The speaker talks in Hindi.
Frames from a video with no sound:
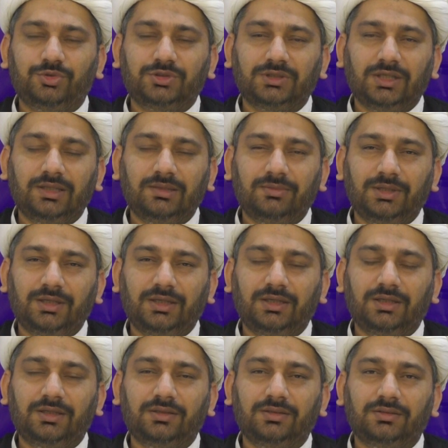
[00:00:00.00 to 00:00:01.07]
मुजगा बना
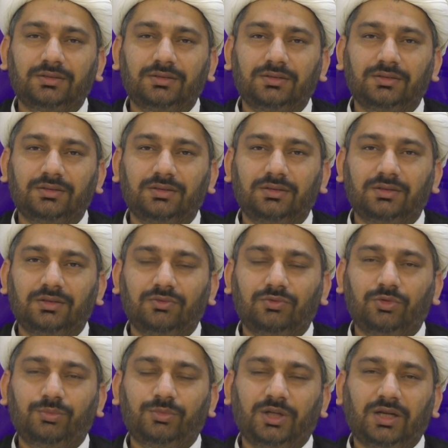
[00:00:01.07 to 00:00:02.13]

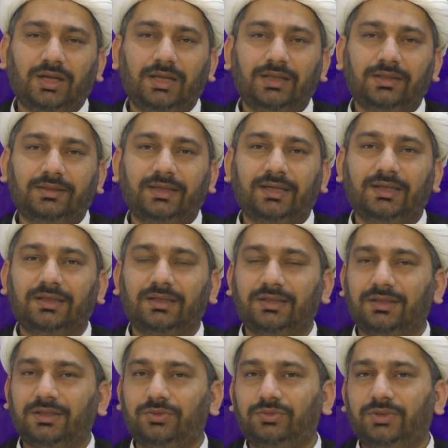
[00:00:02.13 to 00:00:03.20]
वो मराहल तय
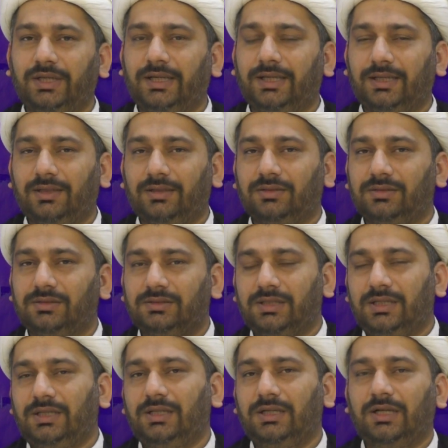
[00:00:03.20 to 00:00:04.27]
करते हुए एक
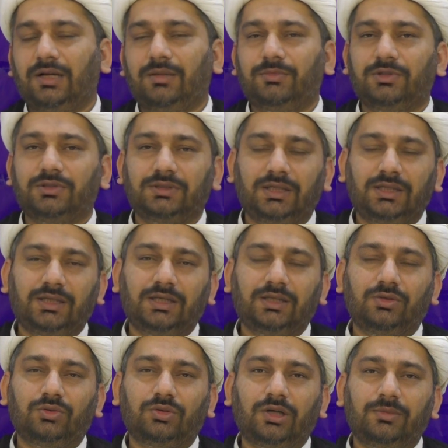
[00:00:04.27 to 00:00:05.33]
सही काम सही
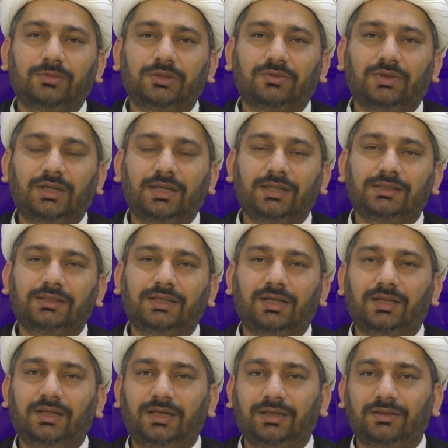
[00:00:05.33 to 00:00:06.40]
कद वाला
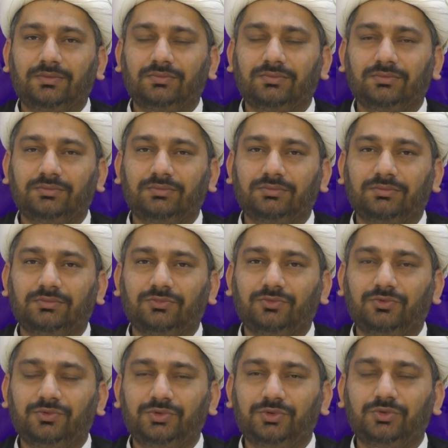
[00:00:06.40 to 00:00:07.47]
इंसान
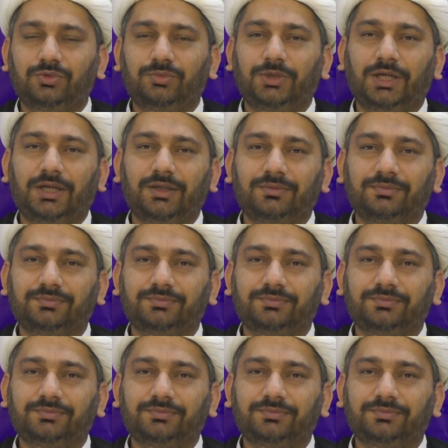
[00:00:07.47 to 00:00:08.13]
एक वजूद में आया